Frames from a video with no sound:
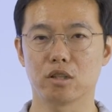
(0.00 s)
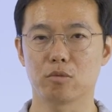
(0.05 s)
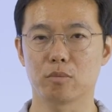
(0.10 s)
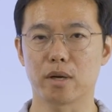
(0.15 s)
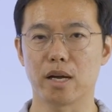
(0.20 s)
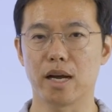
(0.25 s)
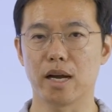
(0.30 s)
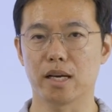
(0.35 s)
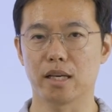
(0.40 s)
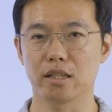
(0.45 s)
게 좀
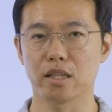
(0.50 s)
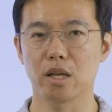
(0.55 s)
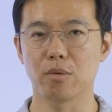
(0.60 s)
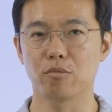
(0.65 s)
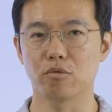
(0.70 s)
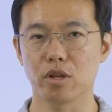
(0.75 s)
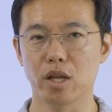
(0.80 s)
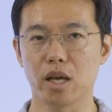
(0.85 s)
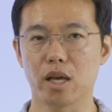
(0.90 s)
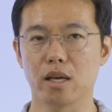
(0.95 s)
강하기
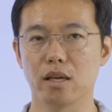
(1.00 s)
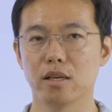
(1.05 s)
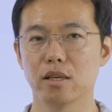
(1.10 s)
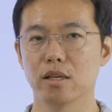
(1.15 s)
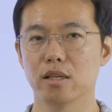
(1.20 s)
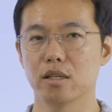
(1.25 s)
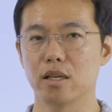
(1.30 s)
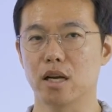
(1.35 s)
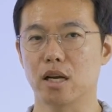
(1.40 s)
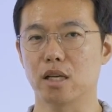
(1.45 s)
때문에
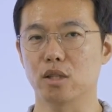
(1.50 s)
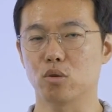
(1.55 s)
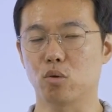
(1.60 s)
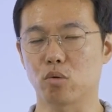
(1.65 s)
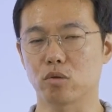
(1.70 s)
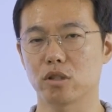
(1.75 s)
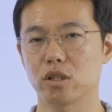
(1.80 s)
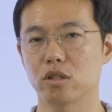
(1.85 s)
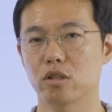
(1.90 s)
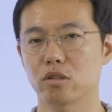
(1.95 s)
약간
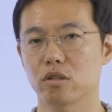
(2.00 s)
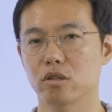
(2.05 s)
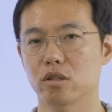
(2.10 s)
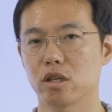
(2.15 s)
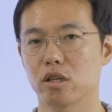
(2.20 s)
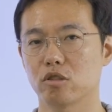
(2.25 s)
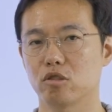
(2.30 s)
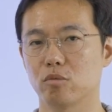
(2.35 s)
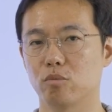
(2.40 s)
독재적 성향을